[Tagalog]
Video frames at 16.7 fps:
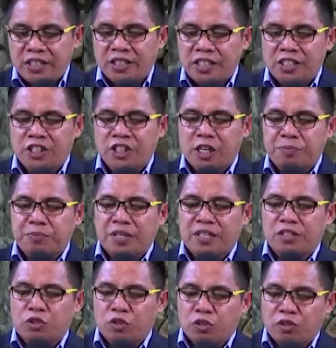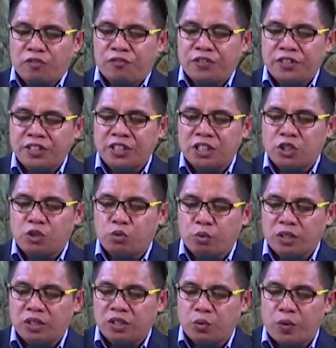chapter 2 verses
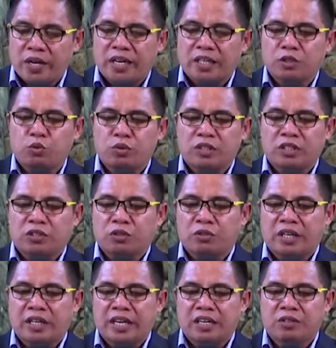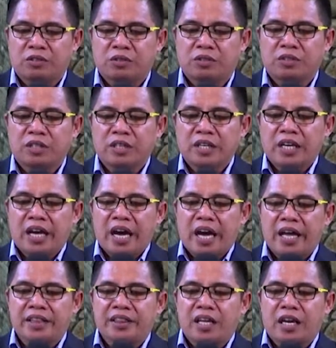21 and 22 nagingon,
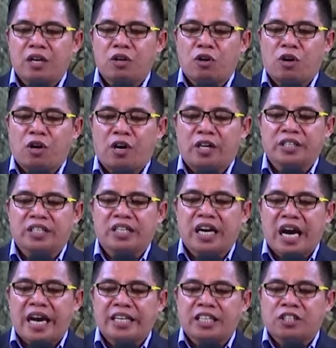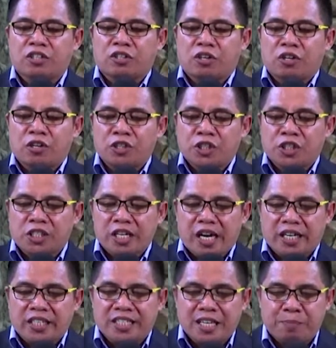And the Lord God caused a
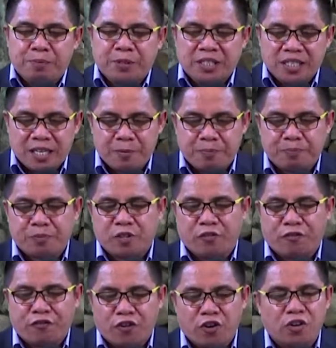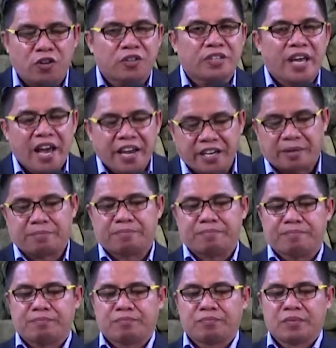deep sleep to fall on Adam,
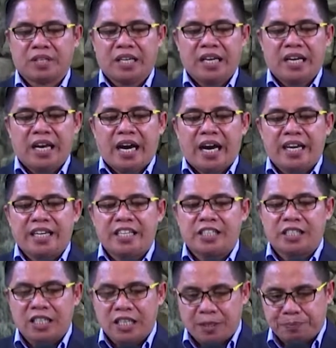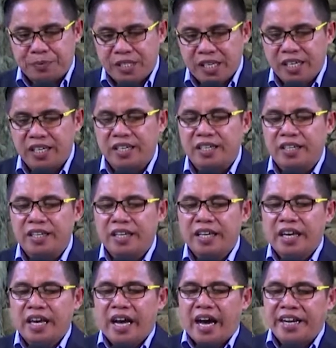and he slept.
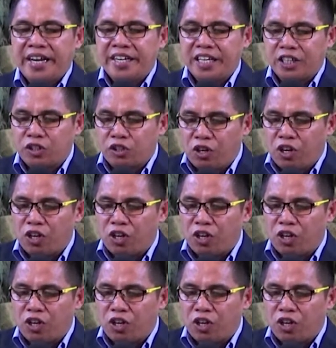And he took